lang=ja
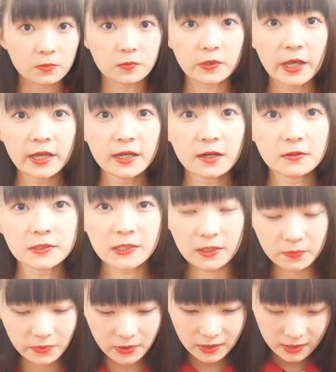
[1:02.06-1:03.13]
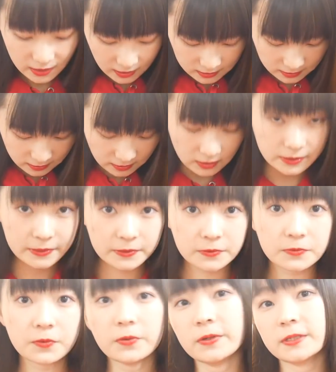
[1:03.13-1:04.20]
大学生ぶりに買ったから
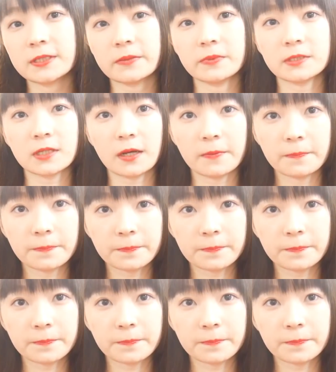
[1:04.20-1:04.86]
すっごい久々。